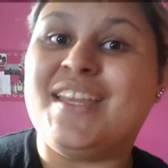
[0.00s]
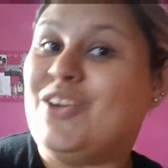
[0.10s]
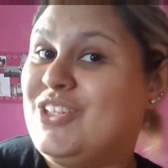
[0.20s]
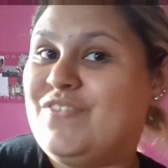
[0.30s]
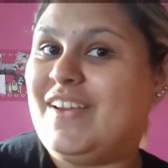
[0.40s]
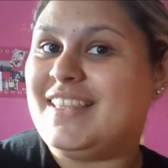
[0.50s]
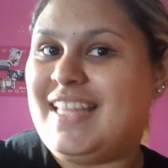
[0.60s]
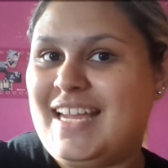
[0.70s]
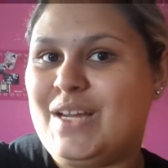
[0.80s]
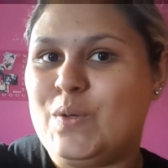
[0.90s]
que hoje vai
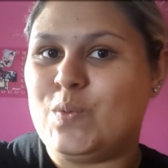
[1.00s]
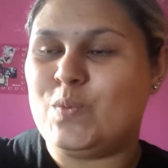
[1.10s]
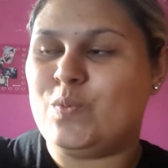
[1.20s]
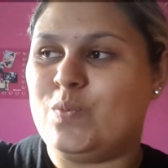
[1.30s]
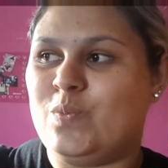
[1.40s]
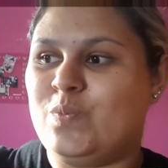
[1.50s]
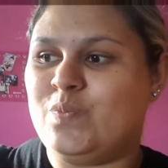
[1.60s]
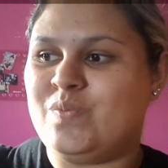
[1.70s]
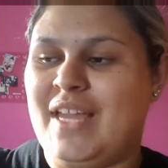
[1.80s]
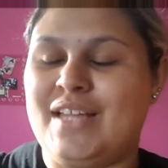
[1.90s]
ter um
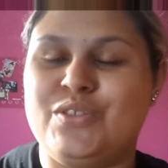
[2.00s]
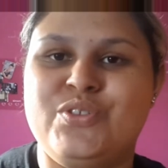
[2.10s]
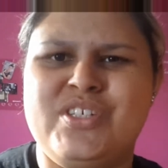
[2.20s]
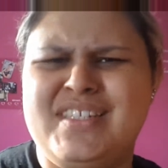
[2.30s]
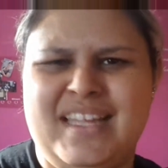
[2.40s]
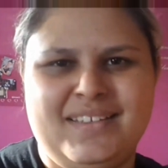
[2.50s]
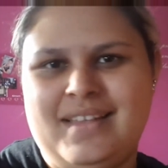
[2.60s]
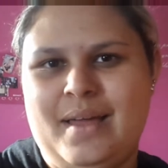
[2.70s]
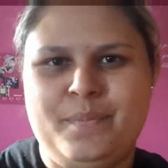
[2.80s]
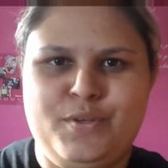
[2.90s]
teatro de
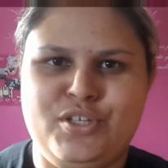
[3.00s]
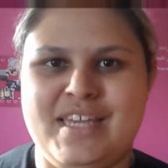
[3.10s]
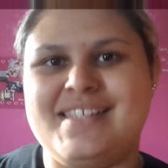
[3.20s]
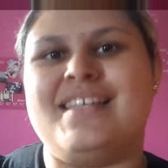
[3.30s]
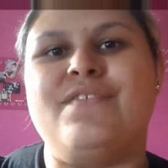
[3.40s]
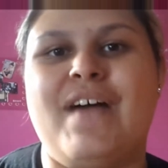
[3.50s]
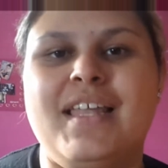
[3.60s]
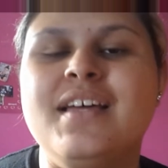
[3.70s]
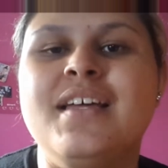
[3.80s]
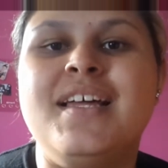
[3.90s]
stand-up, acho que é assim que
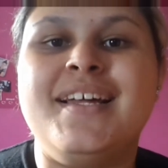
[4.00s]
fala,